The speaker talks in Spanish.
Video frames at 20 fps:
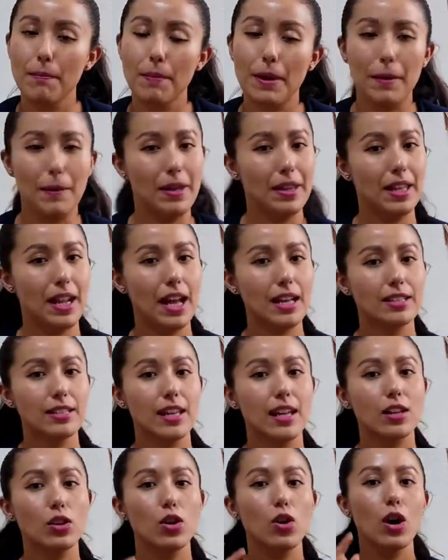que vendría
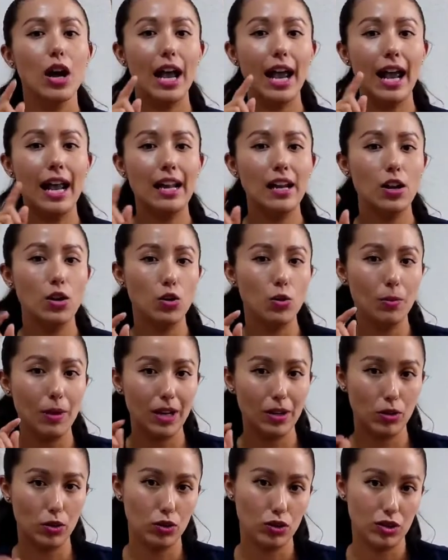siendo el
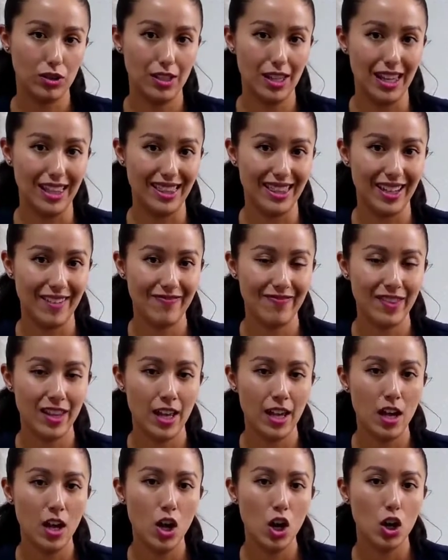número 7.
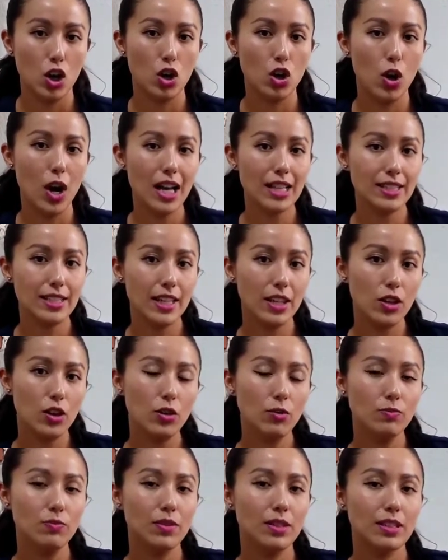Lo
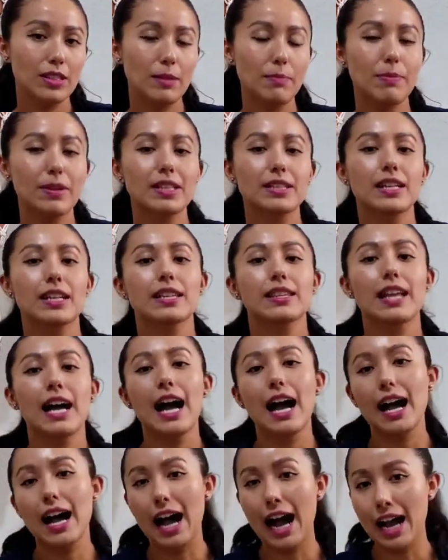ácido
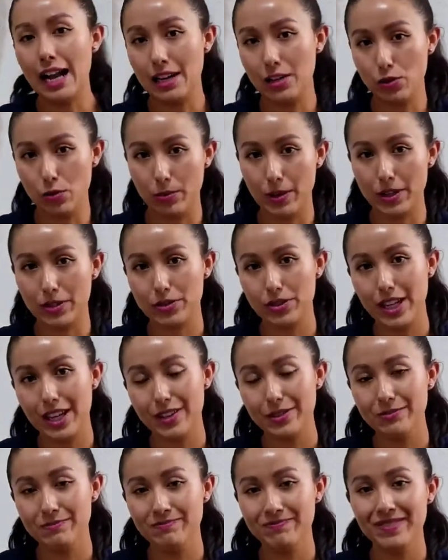representa al número
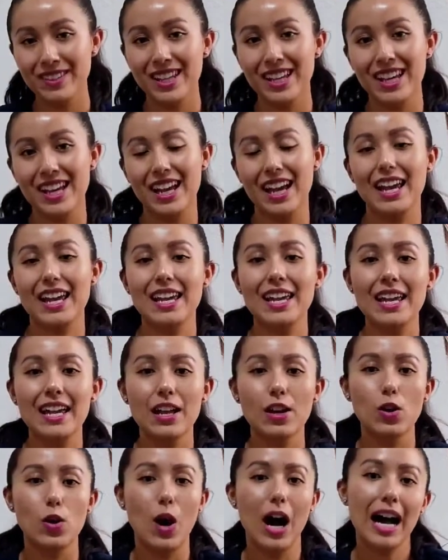0
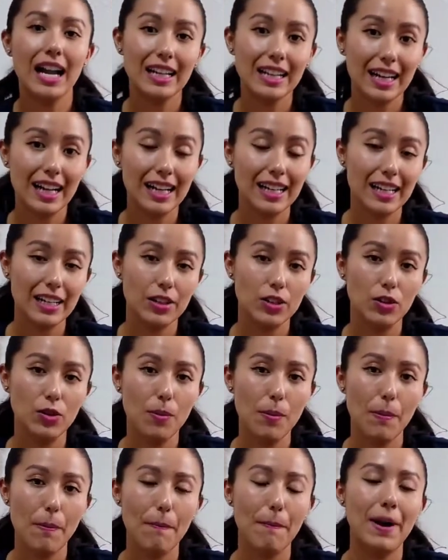y lo
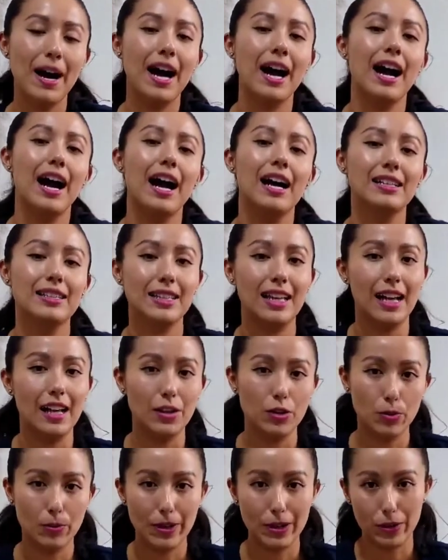alcalino va hacia
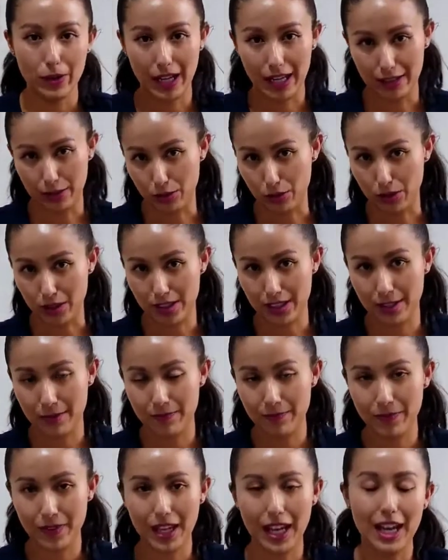el número
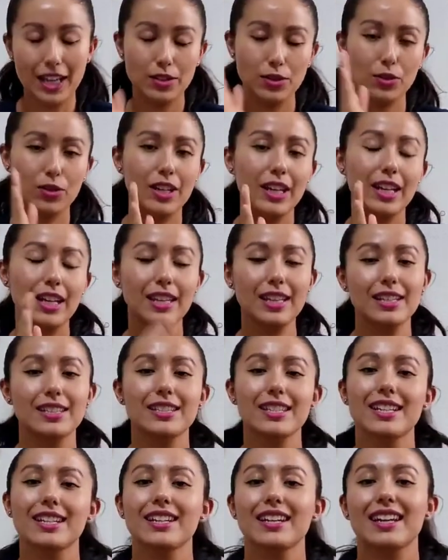14. Eso quiere
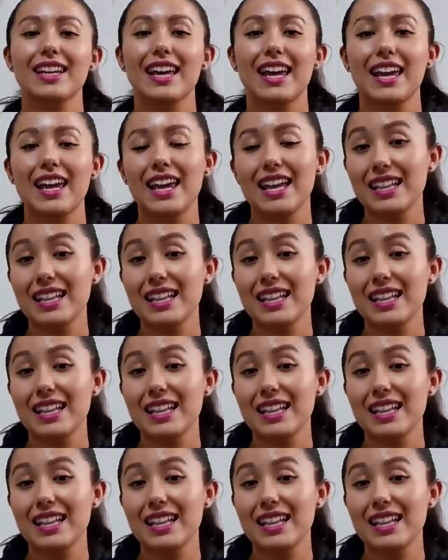decir que